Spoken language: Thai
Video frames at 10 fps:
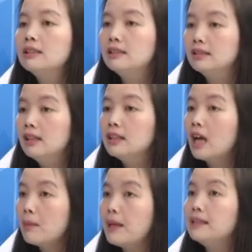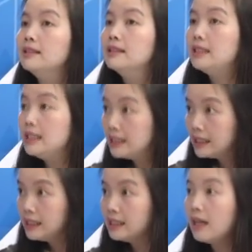คือถ้าเป็นสิน
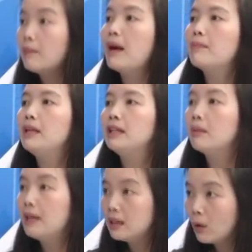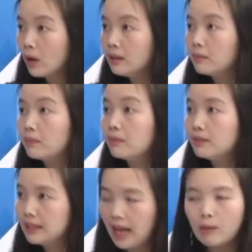เชื่อแบบมีทะเบียนรถณวันนี้นะ
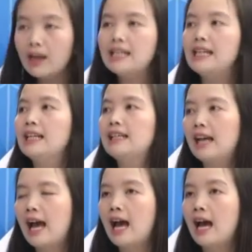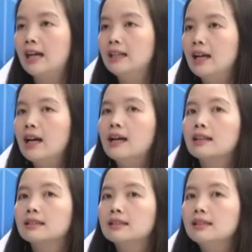ครับณวันนี้เลยค่ะ
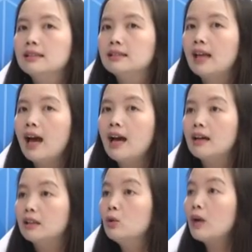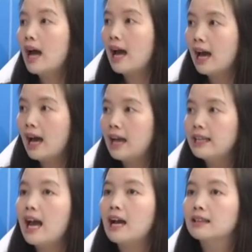คือถ้าลูกค้า
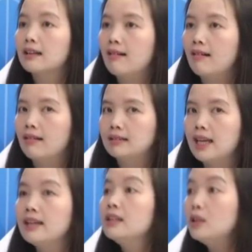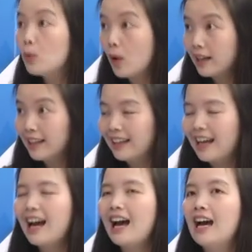อยากใช้เงินด่วน
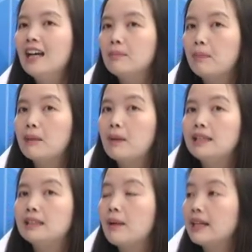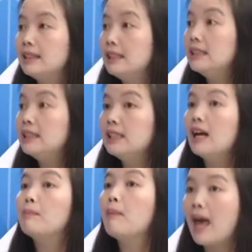นะคะเป็นผลิตภัณฑ์สินเชื่อ
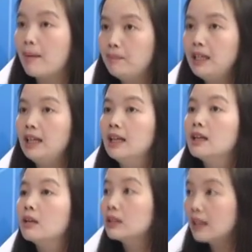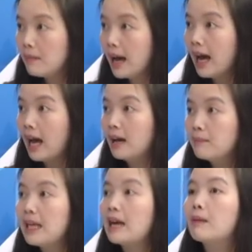แบบมีรถกระบะ
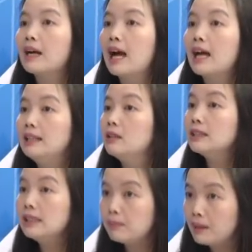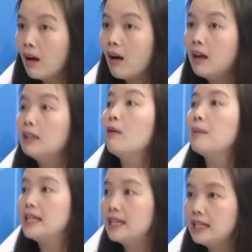เป็นหลักประกันหรือรถ 10 ล้อ หรือว่า
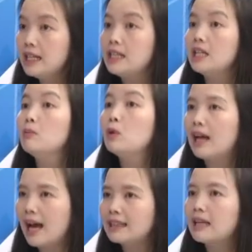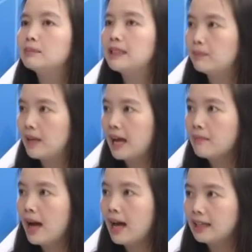เป็นที่ดินที่มูลค่าต่ำ10 ล้าน
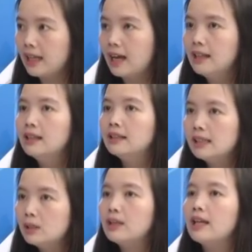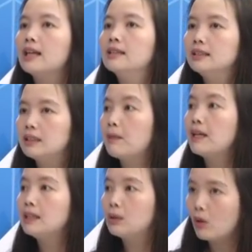บาทเนี่ยในส่วนนี้จะเป็น
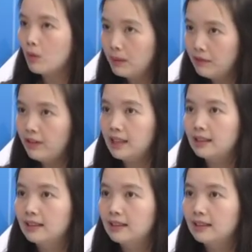ในส่วนของ b f i t